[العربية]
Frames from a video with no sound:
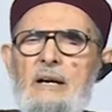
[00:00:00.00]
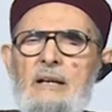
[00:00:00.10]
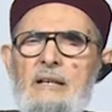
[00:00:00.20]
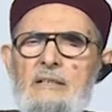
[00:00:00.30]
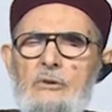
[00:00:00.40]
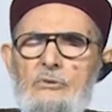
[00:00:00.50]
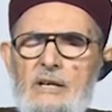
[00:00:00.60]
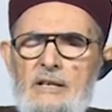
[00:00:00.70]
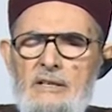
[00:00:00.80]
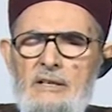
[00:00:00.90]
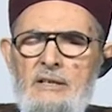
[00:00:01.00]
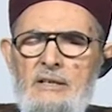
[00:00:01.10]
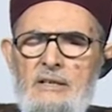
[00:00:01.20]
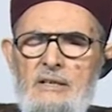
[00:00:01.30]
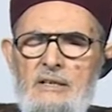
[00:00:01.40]
هل تو يعني
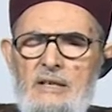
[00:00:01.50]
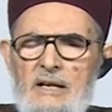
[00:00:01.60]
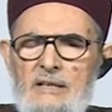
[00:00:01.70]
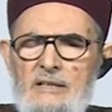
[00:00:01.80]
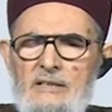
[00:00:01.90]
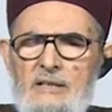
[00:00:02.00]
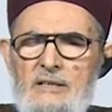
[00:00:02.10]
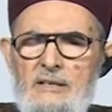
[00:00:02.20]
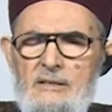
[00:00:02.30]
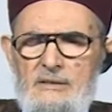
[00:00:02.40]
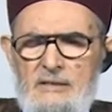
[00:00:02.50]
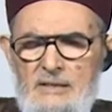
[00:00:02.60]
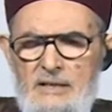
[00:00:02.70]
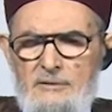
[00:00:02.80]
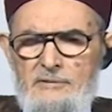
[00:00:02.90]
إعانة
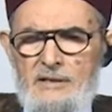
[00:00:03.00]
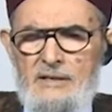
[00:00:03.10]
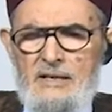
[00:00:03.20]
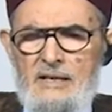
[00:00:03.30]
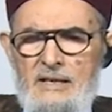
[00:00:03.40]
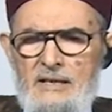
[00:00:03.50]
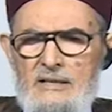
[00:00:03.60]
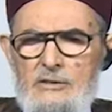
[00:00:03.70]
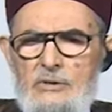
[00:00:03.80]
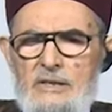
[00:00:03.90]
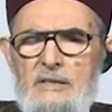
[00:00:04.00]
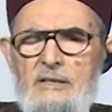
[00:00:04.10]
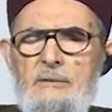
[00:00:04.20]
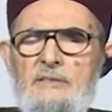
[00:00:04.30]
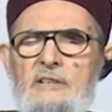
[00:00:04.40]
لله في لله هل تو
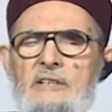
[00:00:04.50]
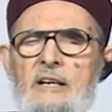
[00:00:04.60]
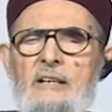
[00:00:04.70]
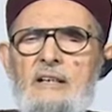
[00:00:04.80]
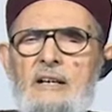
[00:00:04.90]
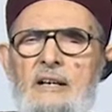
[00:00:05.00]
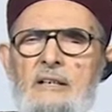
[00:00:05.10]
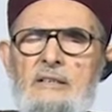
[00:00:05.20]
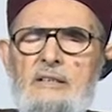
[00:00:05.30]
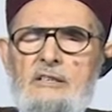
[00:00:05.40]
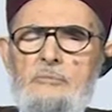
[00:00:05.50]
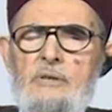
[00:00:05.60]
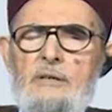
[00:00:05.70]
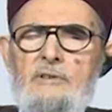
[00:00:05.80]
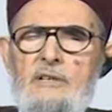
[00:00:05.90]
يعني لصداقة
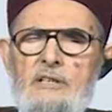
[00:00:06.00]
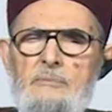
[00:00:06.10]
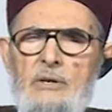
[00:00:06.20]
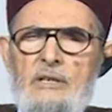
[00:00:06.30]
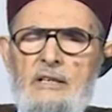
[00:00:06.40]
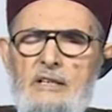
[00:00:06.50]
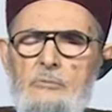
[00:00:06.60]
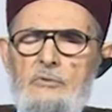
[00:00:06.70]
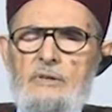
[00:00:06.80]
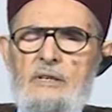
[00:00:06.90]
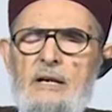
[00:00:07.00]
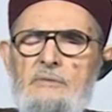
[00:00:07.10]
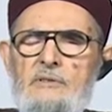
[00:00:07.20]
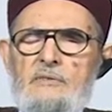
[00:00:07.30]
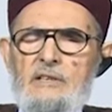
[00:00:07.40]
يقدمون في خدمة ولا يقدموا في
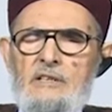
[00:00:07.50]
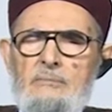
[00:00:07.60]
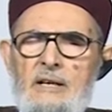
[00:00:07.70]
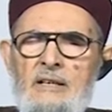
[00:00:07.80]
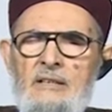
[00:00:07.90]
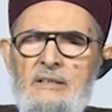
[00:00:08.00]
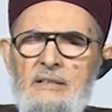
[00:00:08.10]
حافة في خدمة